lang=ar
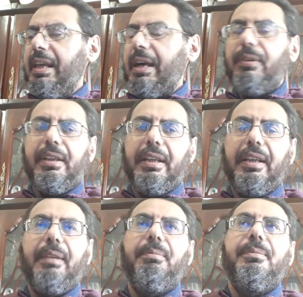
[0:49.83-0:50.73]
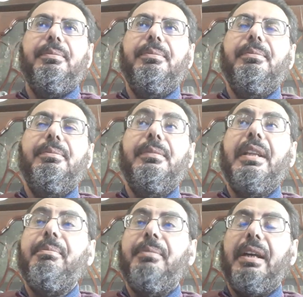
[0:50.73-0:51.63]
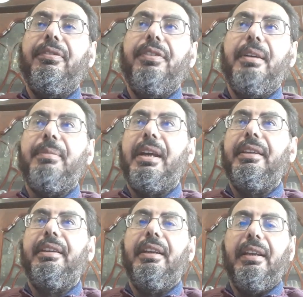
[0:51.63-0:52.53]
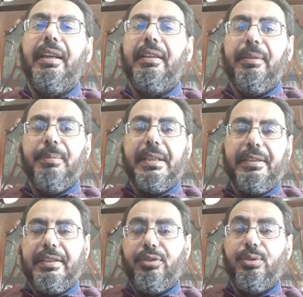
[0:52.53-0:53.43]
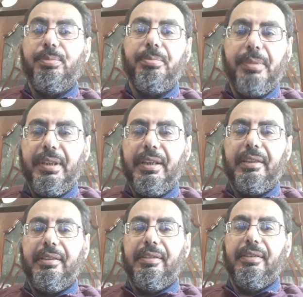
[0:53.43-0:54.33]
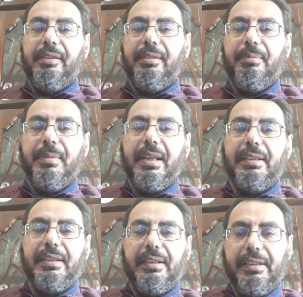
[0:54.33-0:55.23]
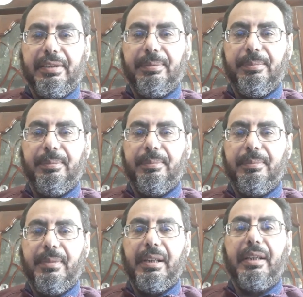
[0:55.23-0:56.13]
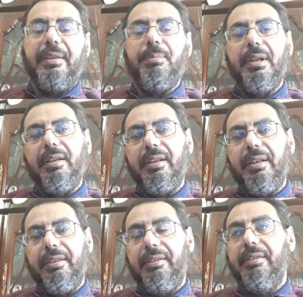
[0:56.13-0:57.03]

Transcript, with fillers: أولا أنا لم أفهم حتى الآن لماذا سميت بهذا الاسم أغاني المهرجانات